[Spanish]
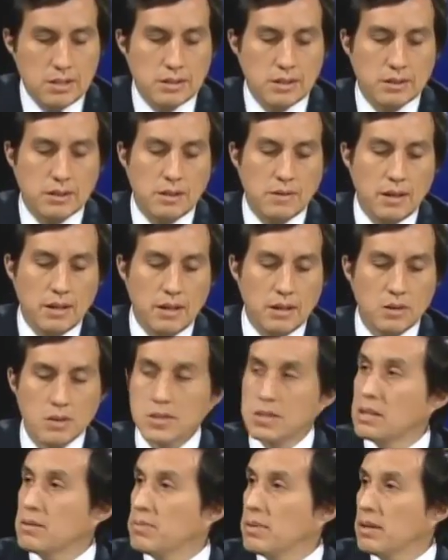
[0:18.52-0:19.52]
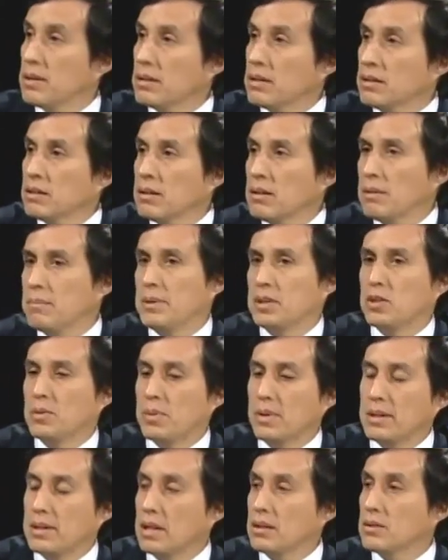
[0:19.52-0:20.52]
está trabajándose el Plan
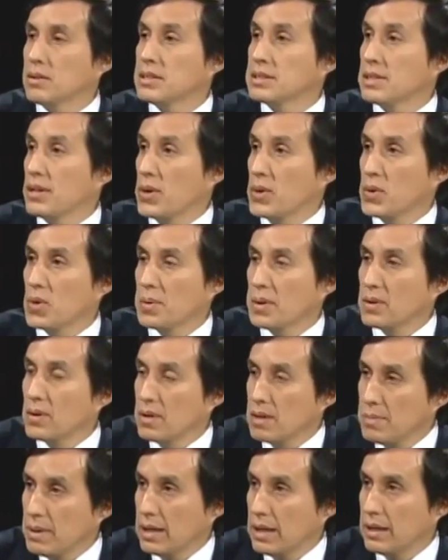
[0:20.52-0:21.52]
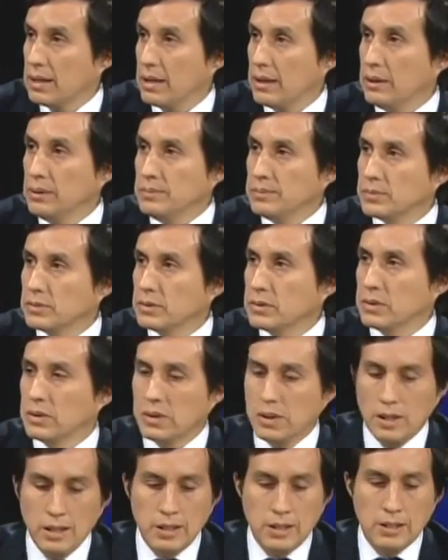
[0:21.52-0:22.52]
Metropolitano de Desarrollo Urbano Lima-Callao
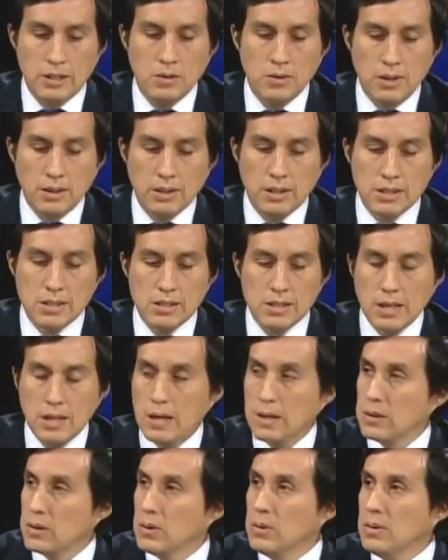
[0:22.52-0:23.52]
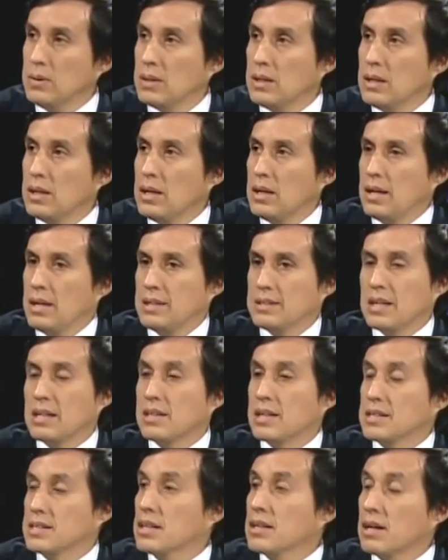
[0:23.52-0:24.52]
durante este año. Es el
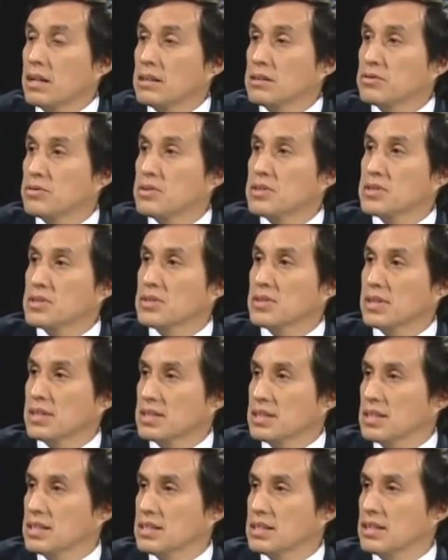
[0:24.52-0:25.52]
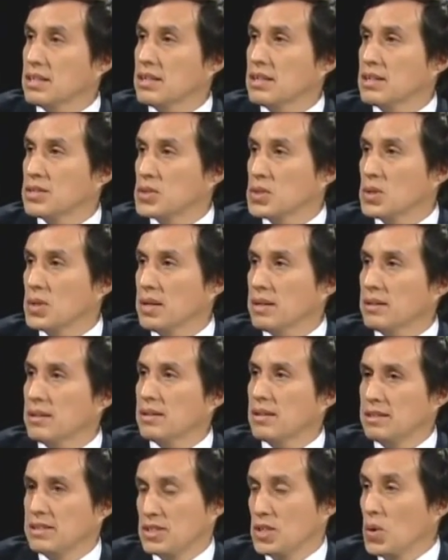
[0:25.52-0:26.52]
tercer gran esfuerzo que se hace en la ciudad
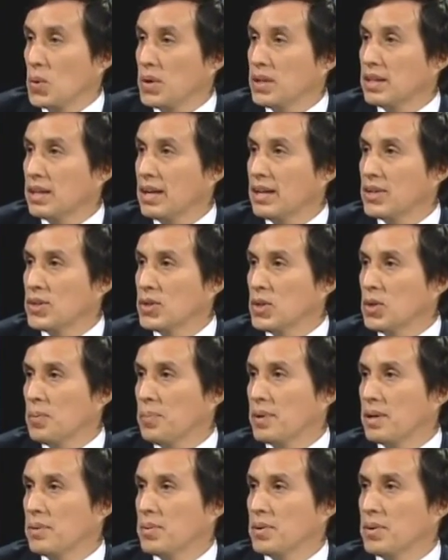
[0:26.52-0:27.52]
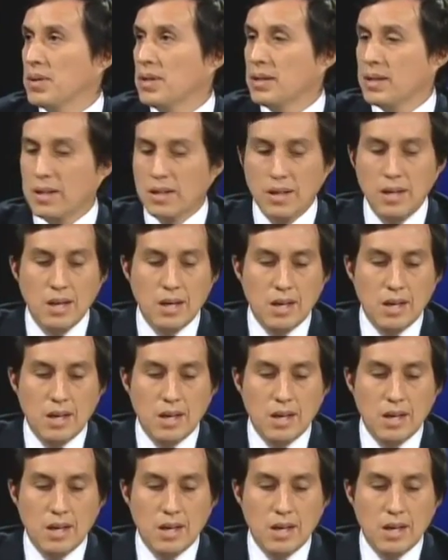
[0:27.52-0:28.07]
en 50 años para poder